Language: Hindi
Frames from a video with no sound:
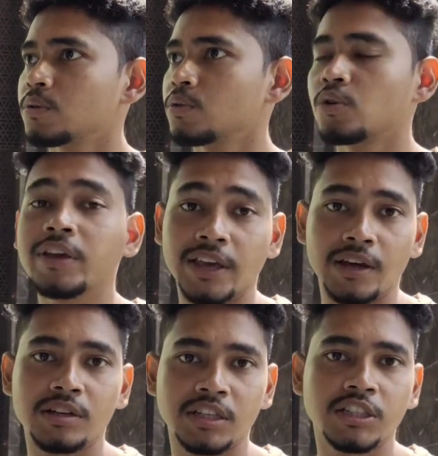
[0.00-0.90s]
उनको
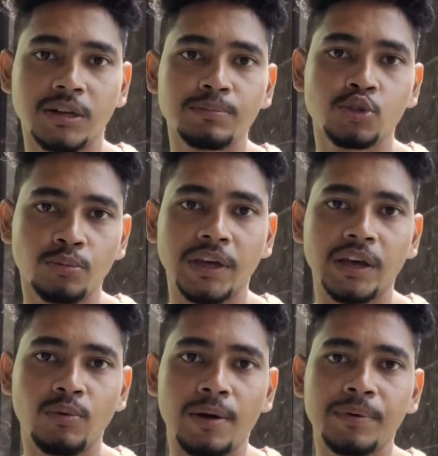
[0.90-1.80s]
केयर सिस्टम जो भी
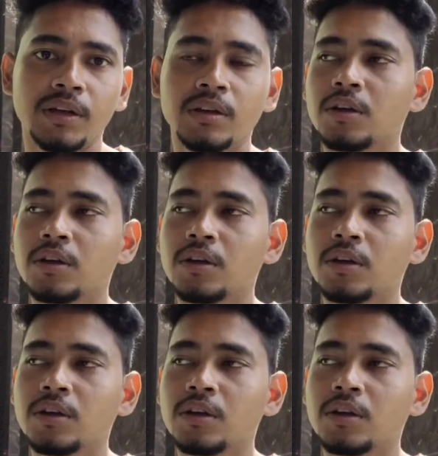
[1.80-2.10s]
है वहाँ पे